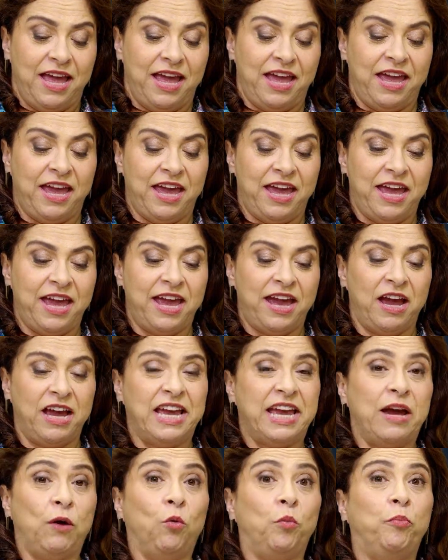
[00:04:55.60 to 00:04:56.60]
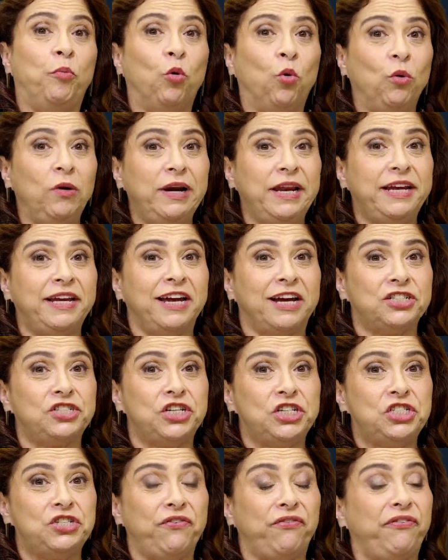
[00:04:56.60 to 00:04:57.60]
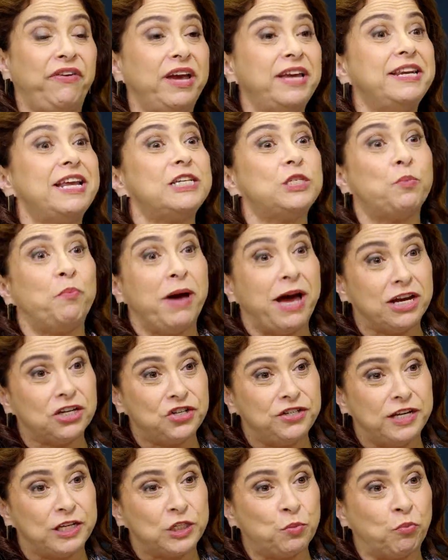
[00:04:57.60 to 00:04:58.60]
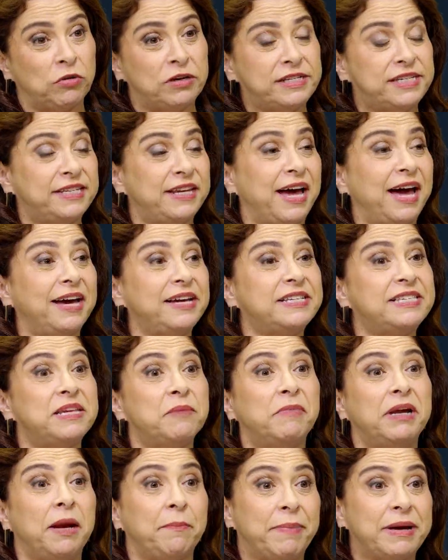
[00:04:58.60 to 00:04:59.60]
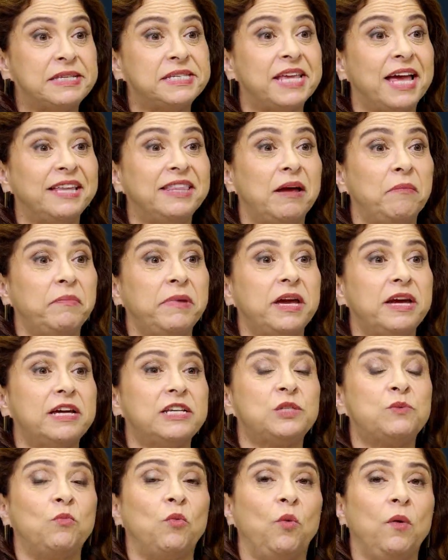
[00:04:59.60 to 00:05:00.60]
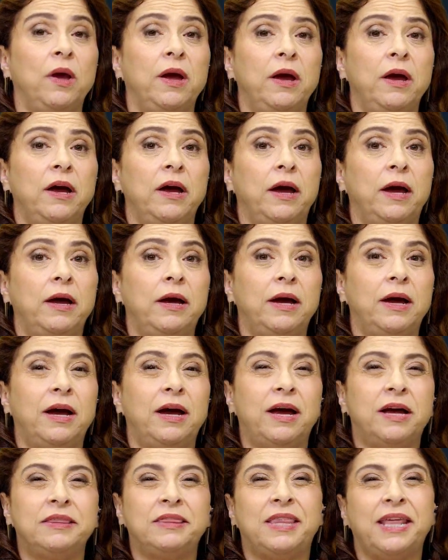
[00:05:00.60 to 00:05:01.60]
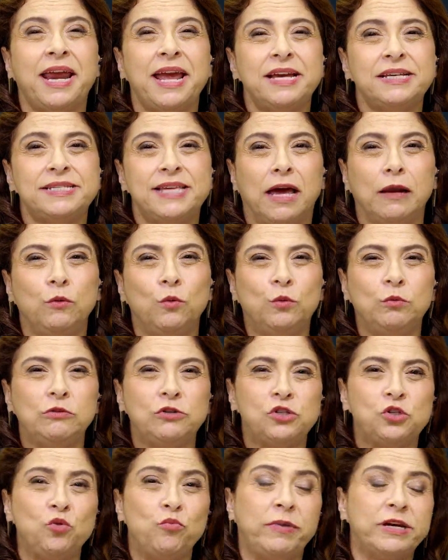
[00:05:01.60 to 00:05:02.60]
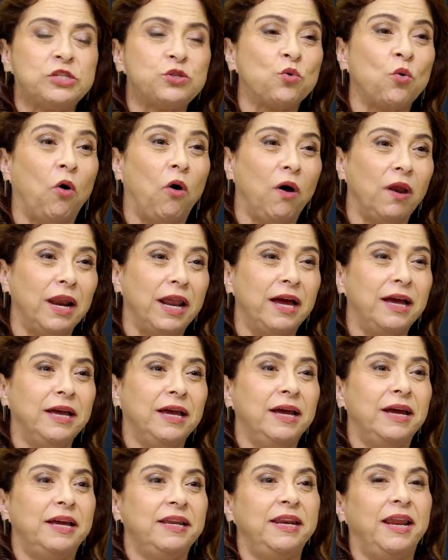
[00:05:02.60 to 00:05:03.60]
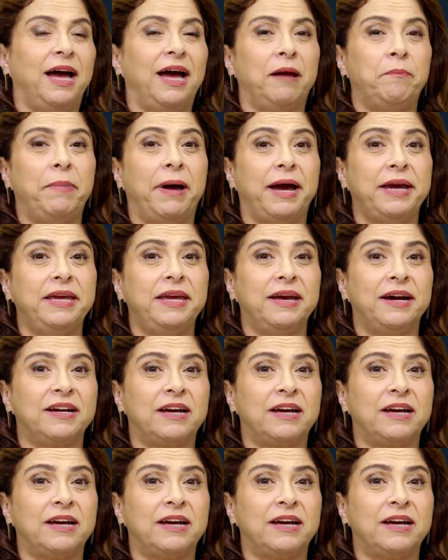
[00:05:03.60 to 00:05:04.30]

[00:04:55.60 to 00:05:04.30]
é, o bullying a gente vê nas páginas policiais, semana passada mesmo, ah, três alunos numa escola na Bahia